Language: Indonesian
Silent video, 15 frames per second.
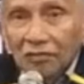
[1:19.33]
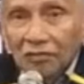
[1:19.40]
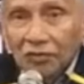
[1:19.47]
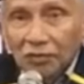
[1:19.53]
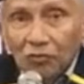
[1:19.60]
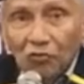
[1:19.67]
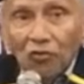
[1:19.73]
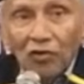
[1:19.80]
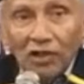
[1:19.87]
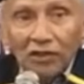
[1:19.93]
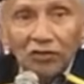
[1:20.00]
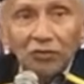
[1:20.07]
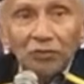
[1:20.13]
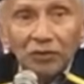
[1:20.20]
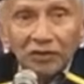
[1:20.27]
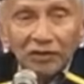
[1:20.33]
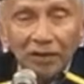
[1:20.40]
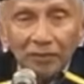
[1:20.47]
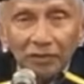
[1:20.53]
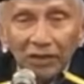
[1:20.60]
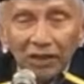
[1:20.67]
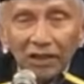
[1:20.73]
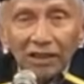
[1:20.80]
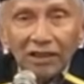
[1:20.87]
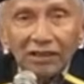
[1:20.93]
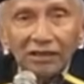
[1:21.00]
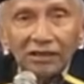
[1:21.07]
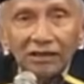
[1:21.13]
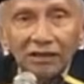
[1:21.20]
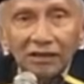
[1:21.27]
semua itu
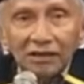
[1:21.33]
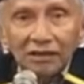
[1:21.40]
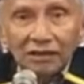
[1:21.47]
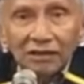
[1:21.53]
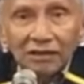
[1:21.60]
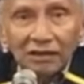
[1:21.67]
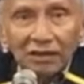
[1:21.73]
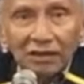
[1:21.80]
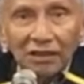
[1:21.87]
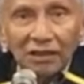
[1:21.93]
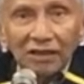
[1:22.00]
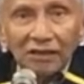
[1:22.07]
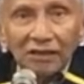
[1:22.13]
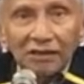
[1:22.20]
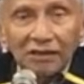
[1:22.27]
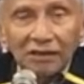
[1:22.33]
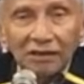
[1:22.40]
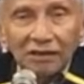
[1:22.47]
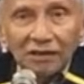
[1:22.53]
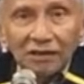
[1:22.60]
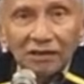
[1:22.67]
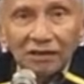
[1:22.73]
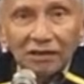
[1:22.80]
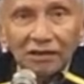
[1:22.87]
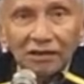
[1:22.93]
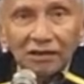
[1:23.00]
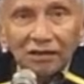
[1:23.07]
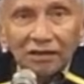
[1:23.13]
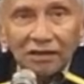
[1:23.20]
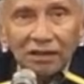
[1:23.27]
bertabrakan dengan
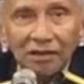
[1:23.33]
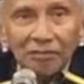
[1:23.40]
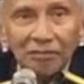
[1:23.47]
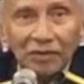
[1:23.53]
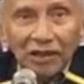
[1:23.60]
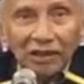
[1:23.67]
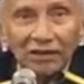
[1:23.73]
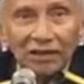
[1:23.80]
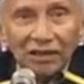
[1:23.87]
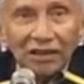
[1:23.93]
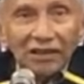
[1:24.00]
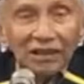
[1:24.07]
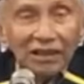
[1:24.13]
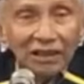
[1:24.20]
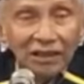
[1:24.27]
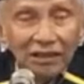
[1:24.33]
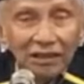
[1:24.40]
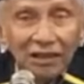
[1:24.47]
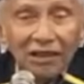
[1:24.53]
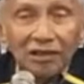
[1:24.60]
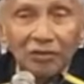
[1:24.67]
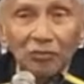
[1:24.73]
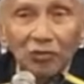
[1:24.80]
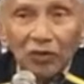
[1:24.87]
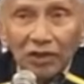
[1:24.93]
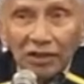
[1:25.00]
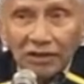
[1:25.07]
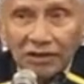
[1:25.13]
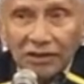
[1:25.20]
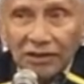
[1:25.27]
apa katakanlah nilai-nilai
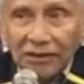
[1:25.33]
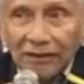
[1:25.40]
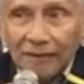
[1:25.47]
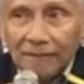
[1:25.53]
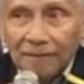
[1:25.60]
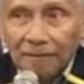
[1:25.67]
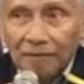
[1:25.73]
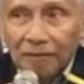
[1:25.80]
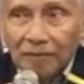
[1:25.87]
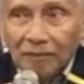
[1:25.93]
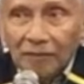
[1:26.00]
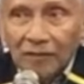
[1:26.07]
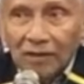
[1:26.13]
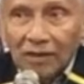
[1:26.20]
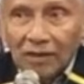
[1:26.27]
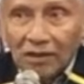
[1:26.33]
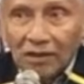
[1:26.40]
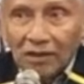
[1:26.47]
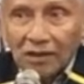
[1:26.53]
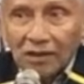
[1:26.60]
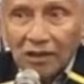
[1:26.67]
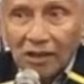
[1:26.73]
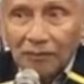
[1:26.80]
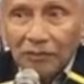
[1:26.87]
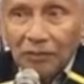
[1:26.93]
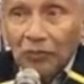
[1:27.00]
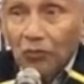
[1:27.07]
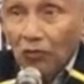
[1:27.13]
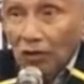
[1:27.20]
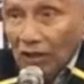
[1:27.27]
demokrasi tapi
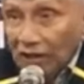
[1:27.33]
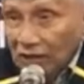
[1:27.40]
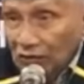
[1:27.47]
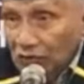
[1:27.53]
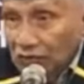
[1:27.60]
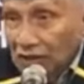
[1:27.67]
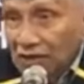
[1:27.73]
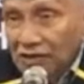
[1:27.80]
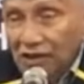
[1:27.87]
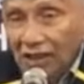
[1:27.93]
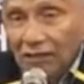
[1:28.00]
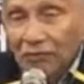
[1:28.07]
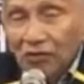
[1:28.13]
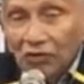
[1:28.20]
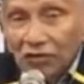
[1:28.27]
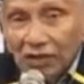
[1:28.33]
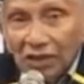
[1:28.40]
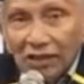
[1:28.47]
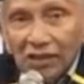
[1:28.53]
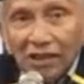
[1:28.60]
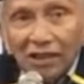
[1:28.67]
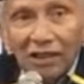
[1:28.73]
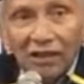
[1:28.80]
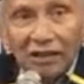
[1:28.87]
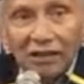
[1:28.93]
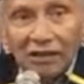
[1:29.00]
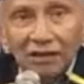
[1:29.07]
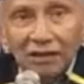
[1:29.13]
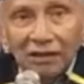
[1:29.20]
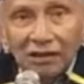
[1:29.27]
bukan itu saja menurut saya
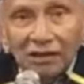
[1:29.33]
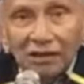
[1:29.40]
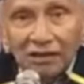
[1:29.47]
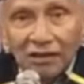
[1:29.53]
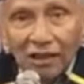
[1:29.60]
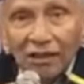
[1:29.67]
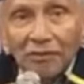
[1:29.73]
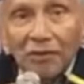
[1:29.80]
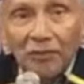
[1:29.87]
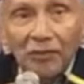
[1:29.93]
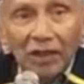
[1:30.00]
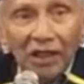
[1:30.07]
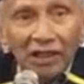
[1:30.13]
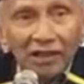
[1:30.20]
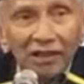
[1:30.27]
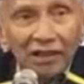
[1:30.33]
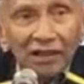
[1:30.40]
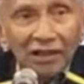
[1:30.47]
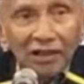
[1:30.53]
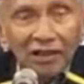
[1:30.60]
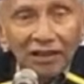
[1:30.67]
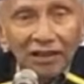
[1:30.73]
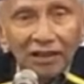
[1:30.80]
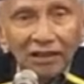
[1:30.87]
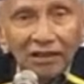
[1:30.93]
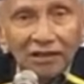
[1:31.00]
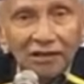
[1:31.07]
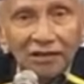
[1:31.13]
dia membelakangi